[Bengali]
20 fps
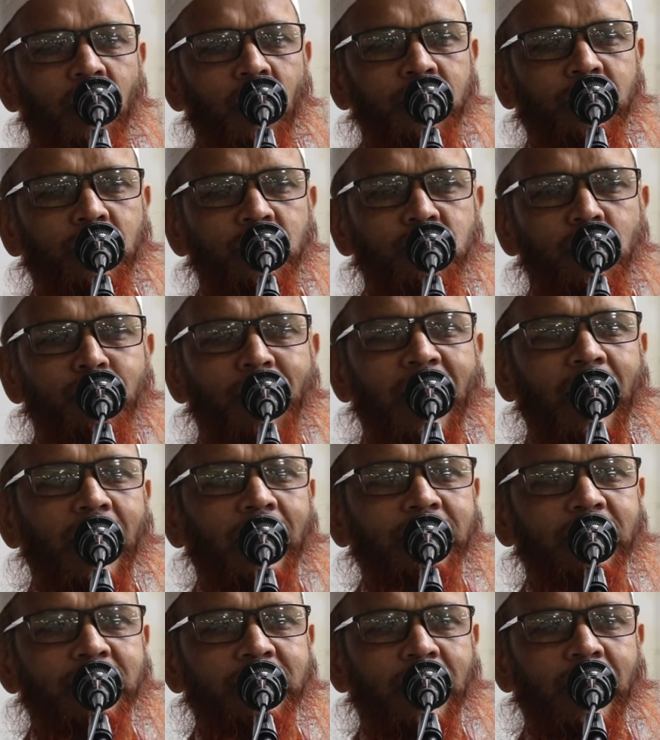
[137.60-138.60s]
অথচ
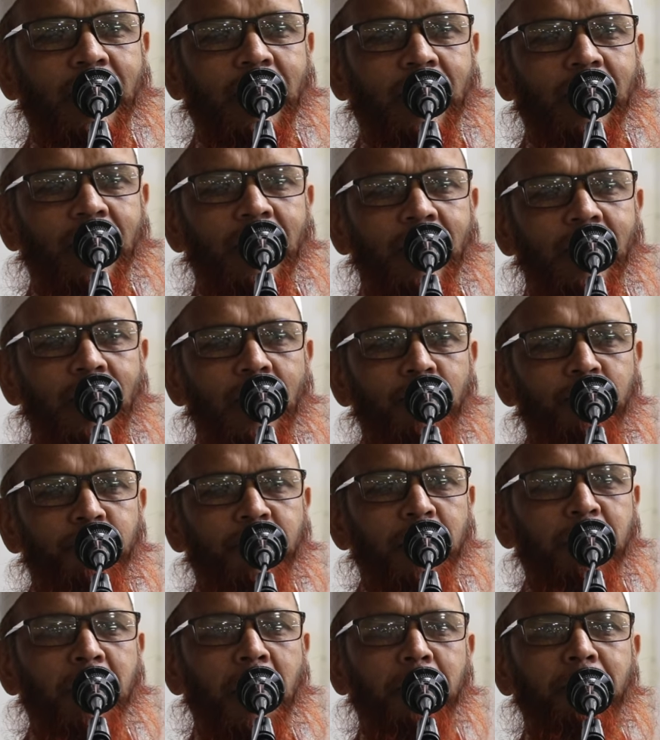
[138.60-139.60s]
বাংলাদেশের
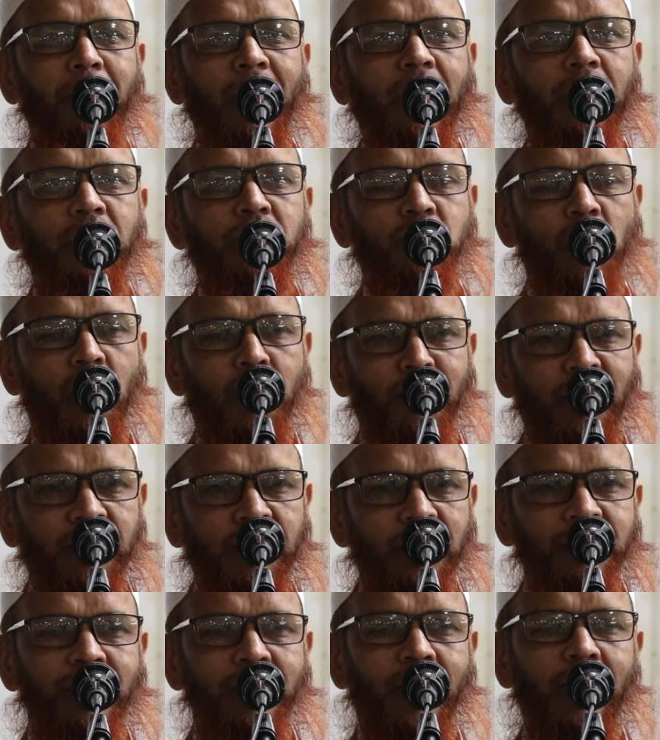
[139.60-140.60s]
বিবেকবান
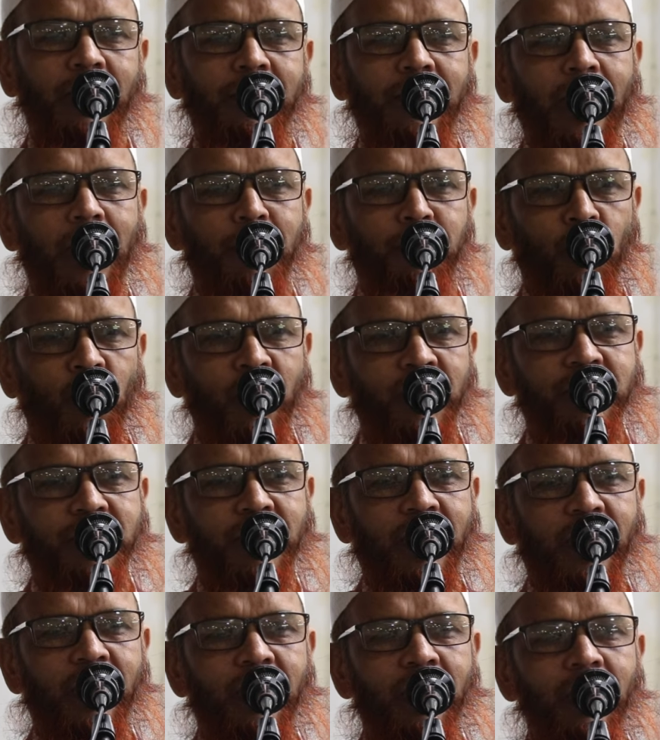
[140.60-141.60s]
সাংবাদিক যারা তারা
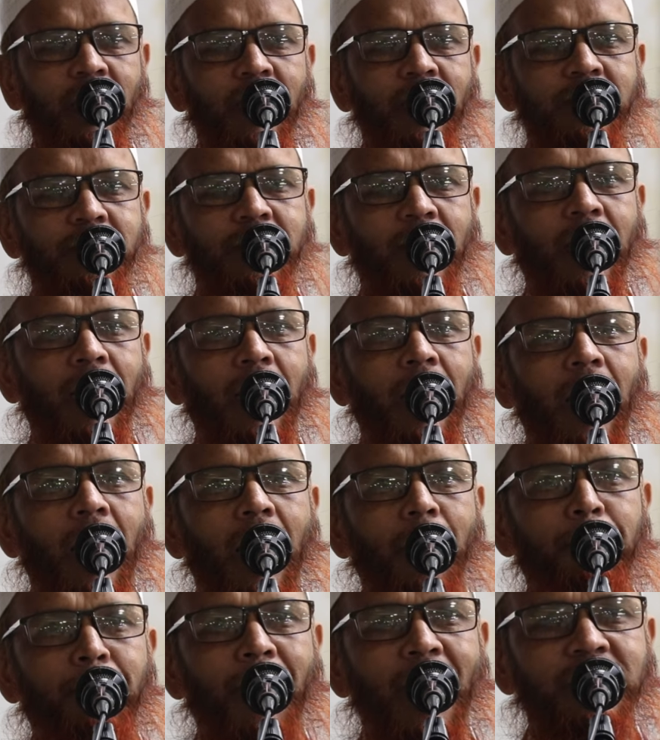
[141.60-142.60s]
বলেছে যে
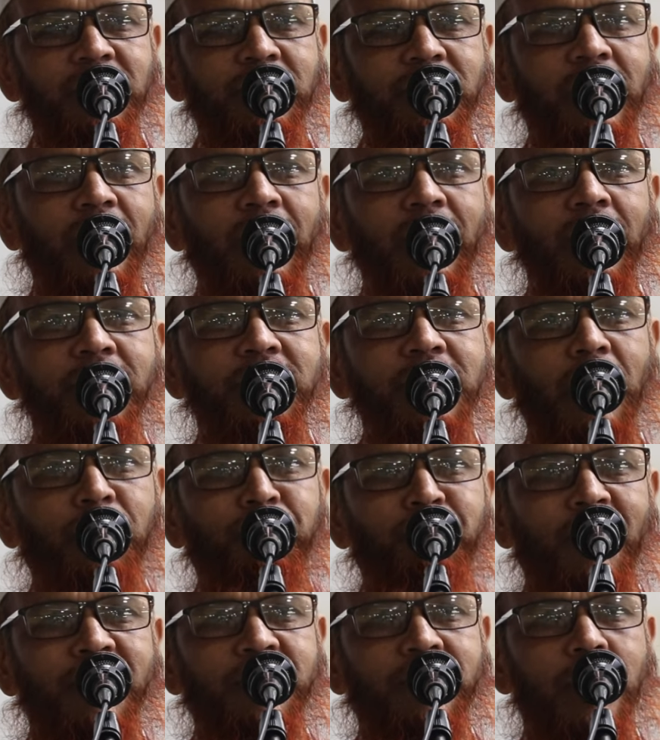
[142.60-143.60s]
পাঁচ থেকে সাত
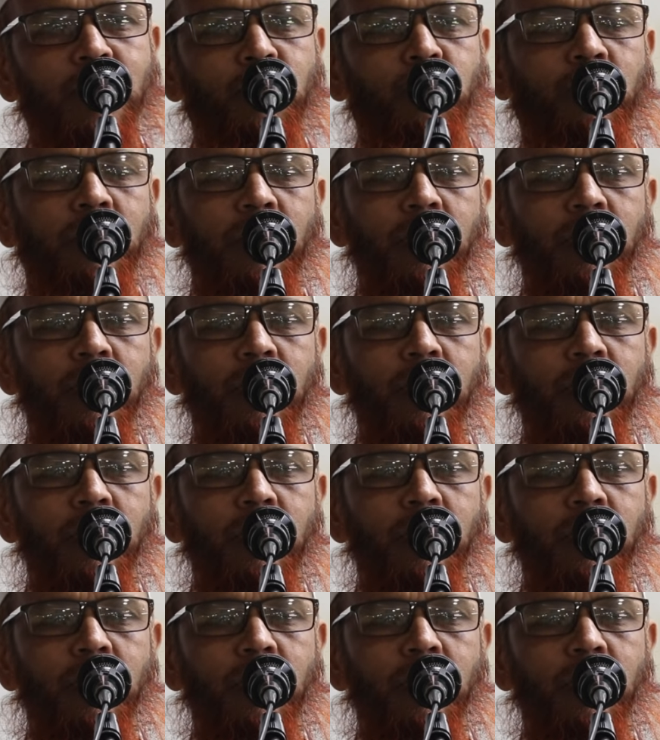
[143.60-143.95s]
পার্সেন্ট